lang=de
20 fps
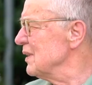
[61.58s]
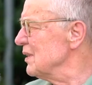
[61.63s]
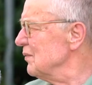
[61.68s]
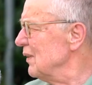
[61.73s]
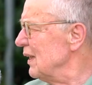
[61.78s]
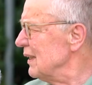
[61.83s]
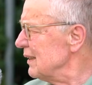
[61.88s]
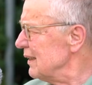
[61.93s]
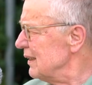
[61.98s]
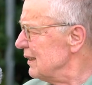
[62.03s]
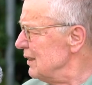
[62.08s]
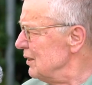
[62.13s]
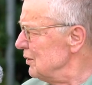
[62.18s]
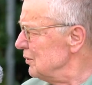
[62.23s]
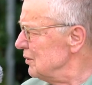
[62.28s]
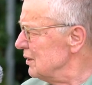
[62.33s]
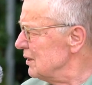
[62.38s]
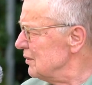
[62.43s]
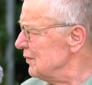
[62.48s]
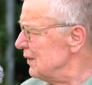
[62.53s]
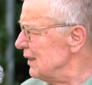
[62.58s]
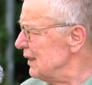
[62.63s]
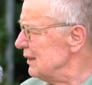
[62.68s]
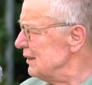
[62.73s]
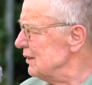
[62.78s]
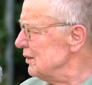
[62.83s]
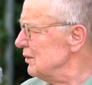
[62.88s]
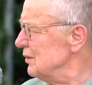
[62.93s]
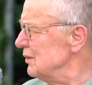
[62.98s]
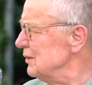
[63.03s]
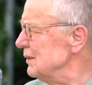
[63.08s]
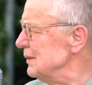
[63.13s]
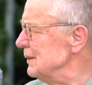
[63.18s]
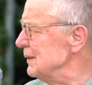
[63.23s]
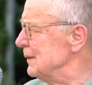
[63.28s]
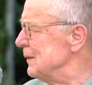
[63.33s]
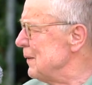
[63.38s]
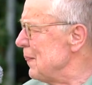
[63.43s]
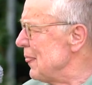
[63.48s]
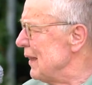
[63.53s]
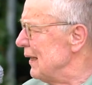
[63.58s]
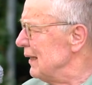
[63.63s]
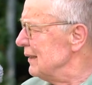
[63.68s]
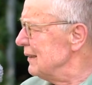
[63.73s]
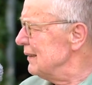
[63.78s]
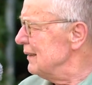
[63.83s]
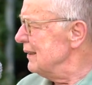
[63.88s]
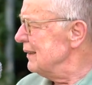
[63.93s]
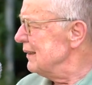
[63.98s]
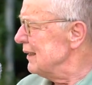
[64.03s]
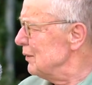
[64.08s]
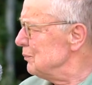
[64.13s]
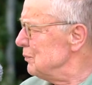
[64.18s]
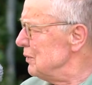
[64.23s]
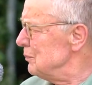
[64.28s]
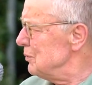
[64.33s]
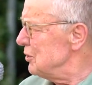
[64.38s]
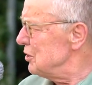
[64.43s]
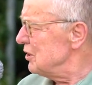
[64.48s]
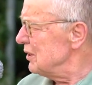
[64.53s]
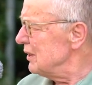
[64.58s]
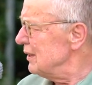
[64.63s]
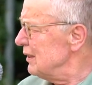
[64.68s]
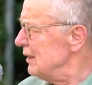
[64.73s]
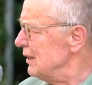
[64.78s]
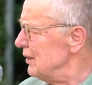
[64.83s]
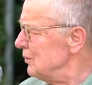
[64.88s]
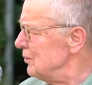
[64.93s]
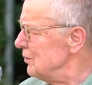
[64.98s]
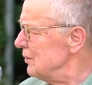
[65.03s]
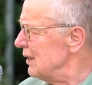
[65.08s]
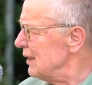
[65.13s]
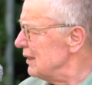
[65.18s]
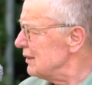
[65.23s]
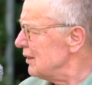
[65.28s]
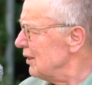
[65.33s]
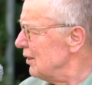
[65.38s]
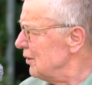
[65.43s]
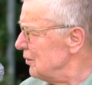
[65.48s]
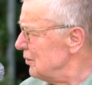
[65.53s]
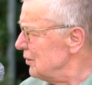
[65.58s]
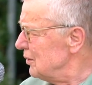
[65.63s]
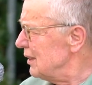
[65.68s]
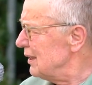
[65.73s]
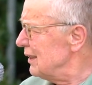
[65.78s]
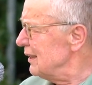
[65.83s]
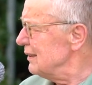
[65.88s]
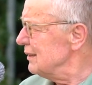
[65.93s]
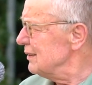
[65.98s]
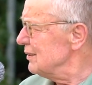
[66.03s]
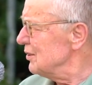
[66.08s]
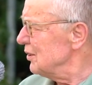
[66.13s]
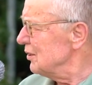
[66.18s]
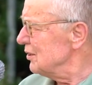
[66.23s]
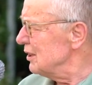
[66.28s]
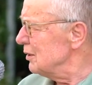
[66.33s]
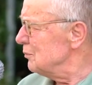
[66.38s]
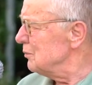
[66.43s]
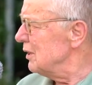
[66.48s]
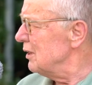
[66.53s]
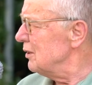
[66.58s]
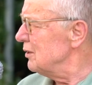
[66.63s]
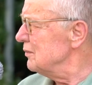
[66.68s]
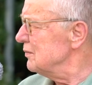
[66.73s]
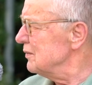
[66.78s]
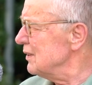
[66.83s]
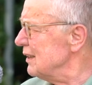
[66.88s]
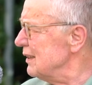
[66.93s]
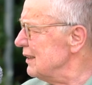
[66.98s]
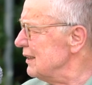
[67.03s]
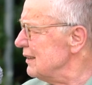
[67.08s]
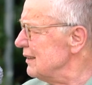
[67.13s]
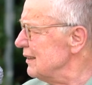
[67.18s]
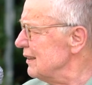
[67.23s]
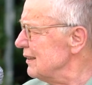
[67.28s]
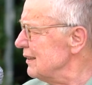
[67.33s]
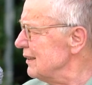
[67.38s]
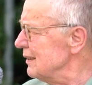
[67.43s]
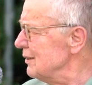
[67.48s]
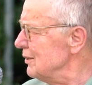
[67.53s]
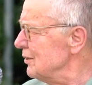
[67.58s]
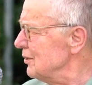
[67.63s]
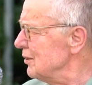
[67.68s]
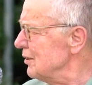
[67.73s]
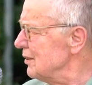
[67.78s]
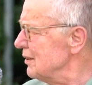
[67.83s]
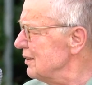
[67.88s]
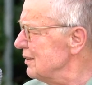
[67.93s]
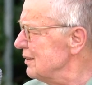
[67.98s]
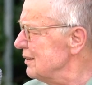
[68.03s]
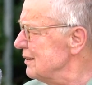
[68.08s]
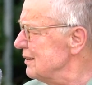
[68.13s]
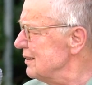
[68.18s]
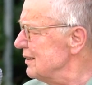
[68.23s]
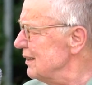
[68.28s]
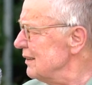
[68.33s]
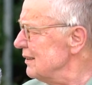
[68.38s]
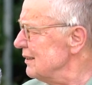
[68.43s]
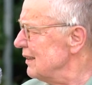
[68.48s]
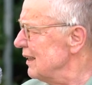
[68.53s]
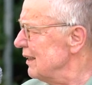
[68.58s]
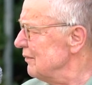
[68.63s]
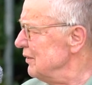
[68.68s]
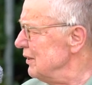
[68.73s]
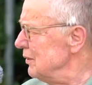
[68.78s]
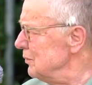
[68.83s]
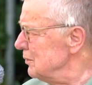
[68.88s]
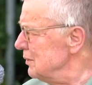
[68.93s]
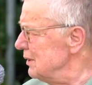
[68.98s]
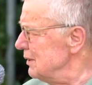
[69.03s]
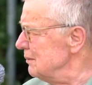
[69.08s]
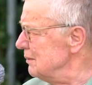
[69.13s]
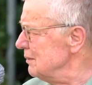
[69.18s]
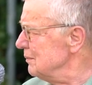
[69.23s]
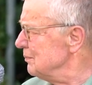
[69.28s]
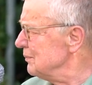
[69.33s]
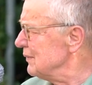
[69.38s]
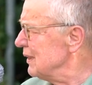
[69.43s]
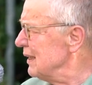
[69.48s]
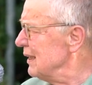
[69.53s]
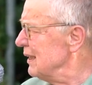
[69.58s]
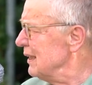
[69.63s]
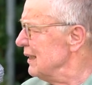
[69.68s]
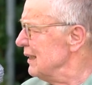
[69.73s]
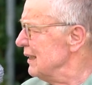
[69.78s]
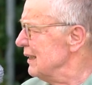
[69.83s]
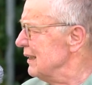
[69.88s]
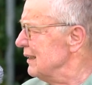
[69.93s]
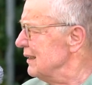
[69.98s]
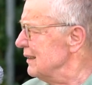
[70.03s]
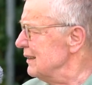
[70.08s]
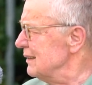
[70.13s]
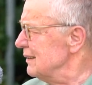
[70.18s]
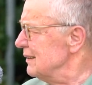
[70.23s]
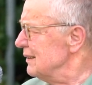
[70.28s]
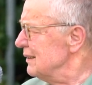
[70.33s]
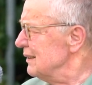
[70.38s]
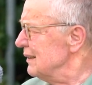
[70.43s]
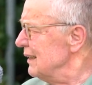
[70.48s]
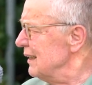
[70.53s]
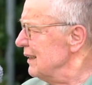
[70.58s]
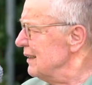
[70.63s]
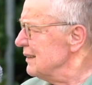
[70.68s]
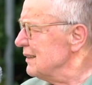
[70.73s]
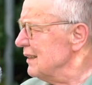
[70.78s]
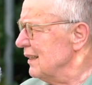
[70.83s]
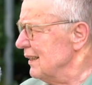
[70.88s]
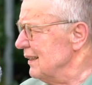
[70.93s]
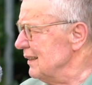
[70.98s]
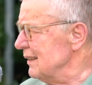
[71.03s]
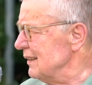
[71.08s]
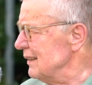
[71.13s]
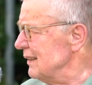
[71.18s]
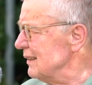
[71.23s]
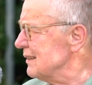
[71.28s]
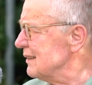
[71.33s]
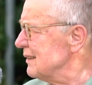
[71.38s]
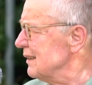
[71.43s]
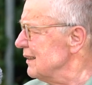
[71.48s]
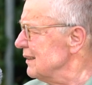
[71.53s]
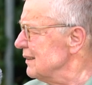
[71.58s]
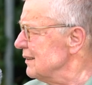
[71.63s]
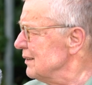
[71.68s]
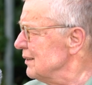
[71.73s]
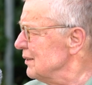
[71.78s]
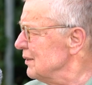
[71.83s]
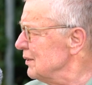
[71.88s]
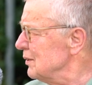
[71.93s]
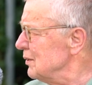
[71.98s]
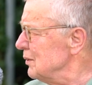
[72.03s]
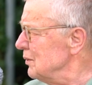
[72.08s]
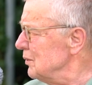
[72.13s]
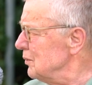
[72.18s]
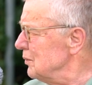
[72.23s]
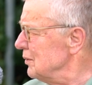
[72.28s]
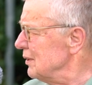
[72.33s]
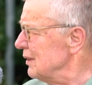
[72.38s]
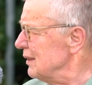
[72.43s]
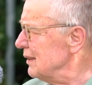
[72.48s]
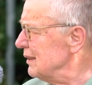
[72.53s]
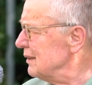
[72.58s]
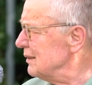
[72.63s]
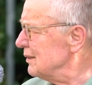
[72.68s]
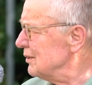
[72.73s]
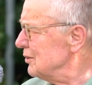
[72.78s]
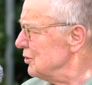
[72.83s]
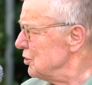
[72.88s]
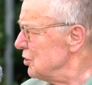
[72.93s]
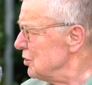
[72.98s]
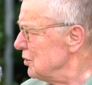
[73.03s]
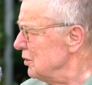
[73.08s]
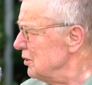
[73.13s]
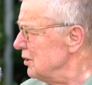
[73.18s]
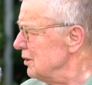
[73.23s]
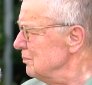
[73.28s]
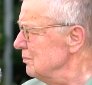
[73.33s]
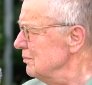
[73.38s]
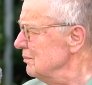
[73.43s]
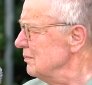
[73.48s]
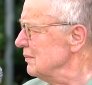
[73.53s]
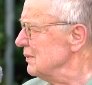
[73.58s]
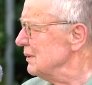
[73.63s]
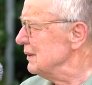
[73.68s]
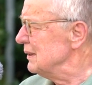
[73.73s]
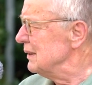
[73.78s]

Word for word: Es waren Regierungsverhandlungen die namibische Regierung hat auch einen Sonderbeauftragten ernannt, Dr. Setten Gabirwe. Äh, er ist leider jetzt an Corona gestorben